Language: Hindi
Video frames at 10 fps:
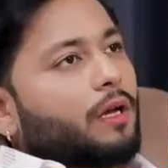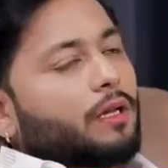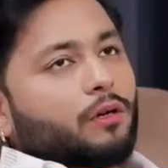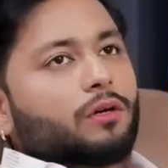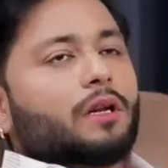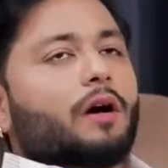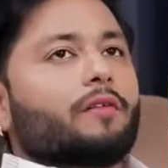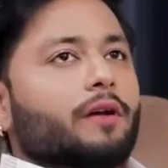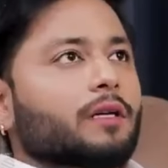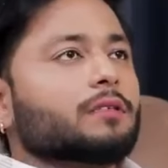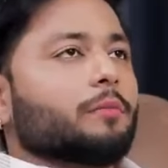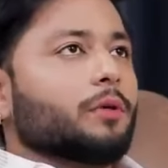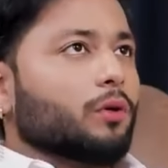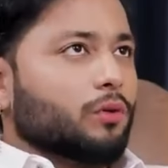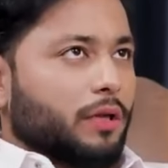हैं यार देखो डरावना ना
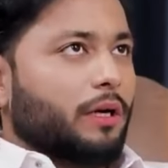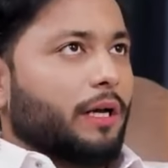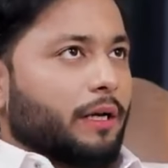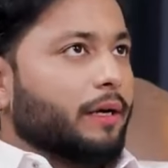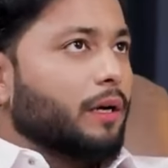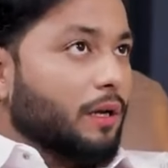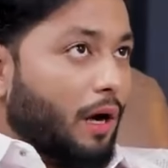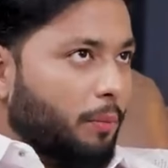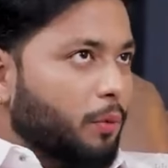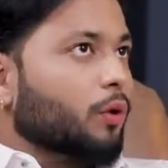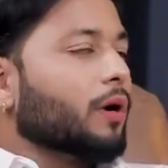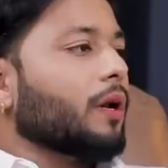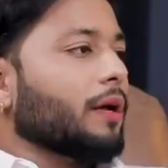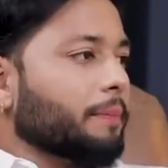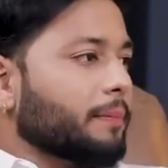सभी होता है टेक्निकली आप लोग
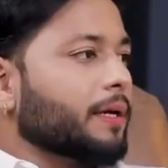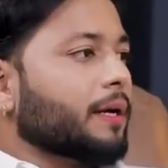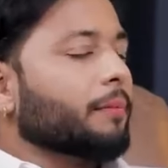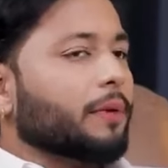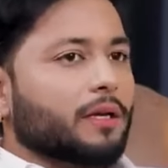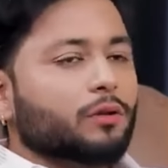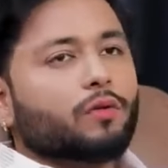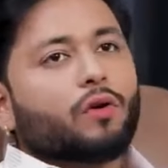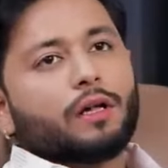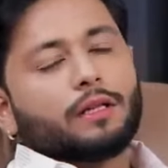के लिए ठीक है मेरी तो वो